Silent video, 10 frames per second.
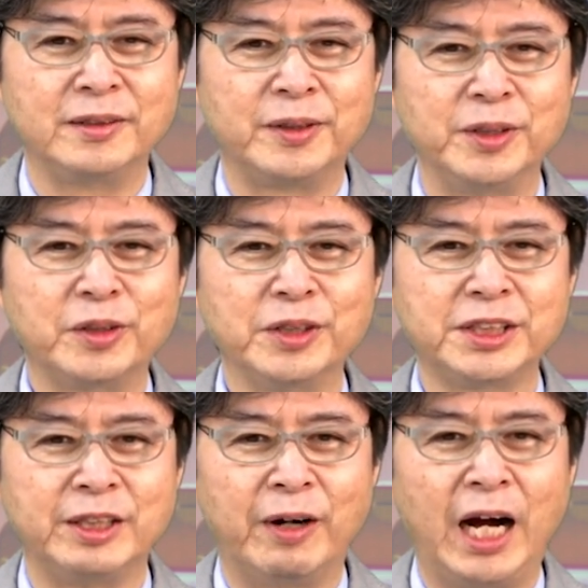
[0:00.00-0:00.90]
このコース
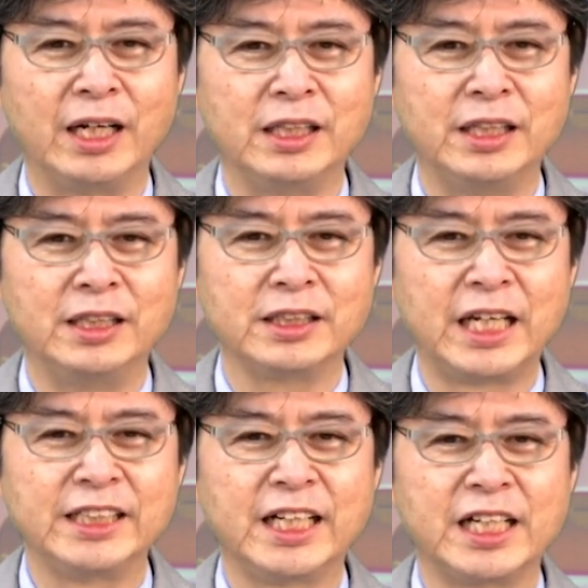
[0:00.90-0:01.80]
では、
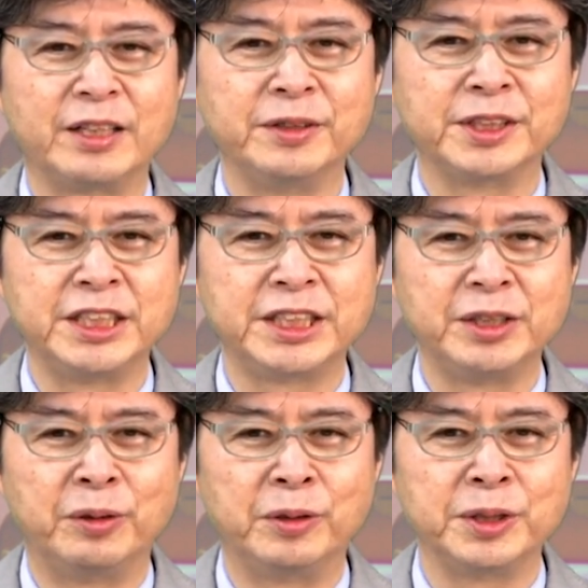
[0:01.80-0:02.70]
経済学の知識
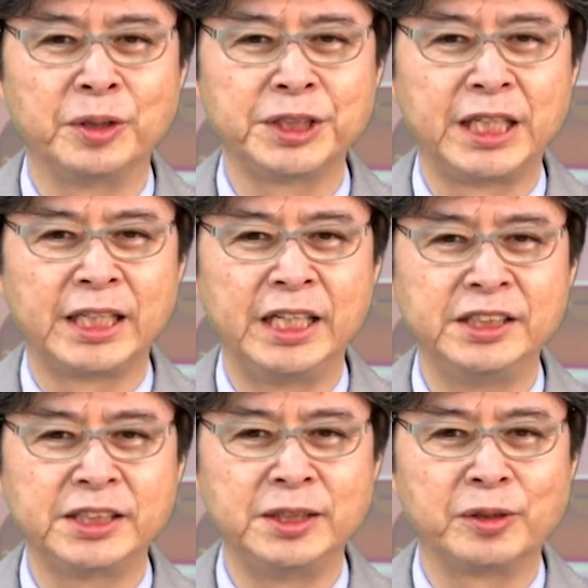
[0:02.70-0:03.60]
を応用して現
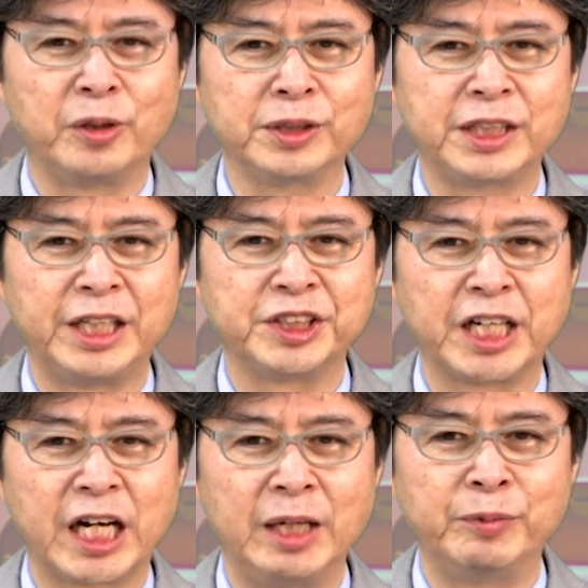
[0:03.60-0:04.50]
実に起こっている
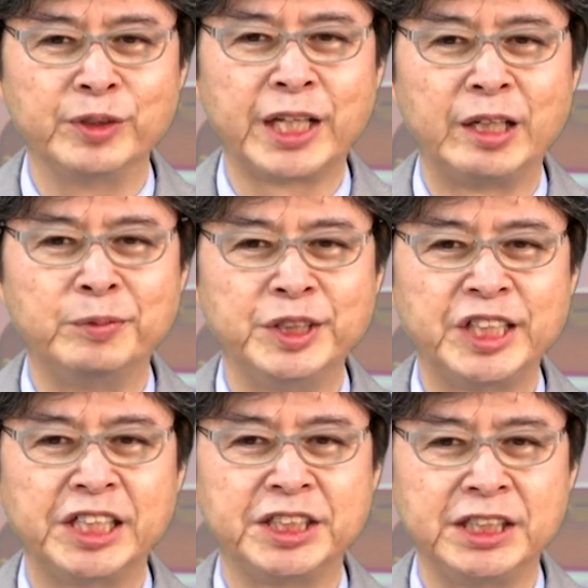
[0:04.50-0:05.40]
社会問題を分
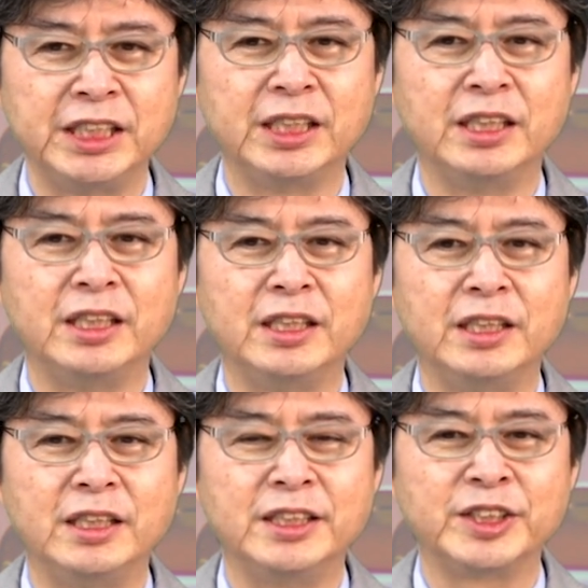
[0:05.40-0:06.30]
析し、
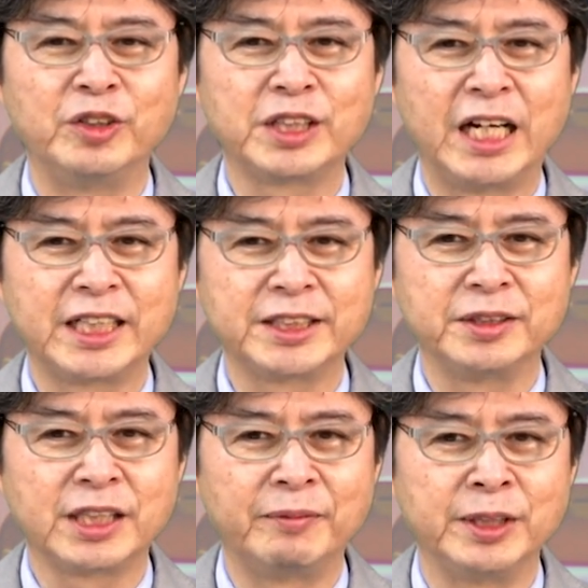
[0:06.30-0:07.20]
その解決
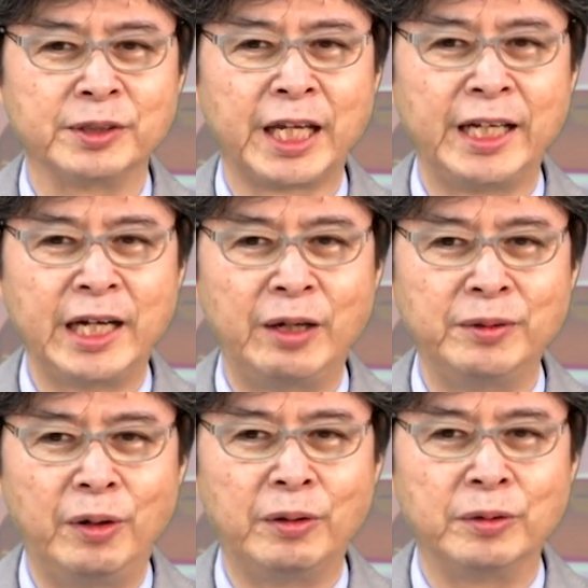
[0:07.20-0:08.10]
のための提案
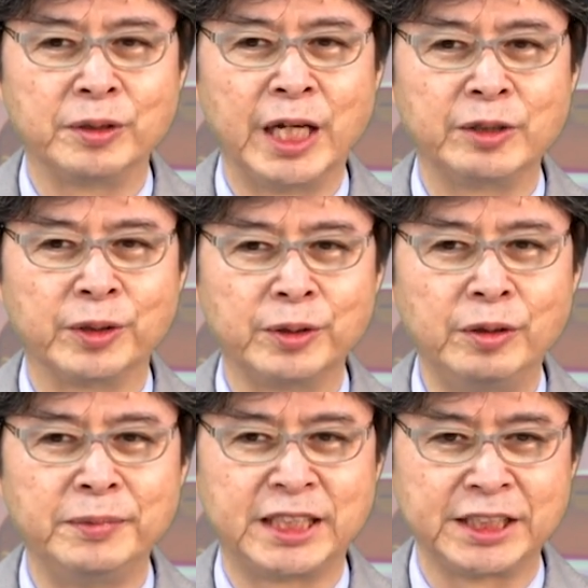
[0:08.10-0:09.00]
を行うこと
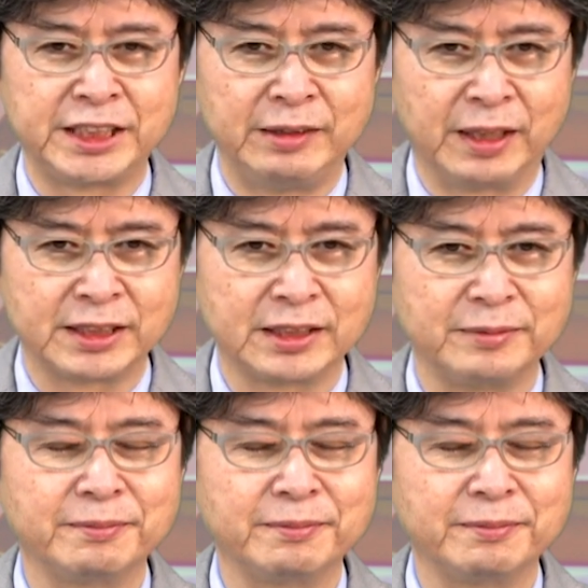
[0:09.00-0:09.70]
を目指しています。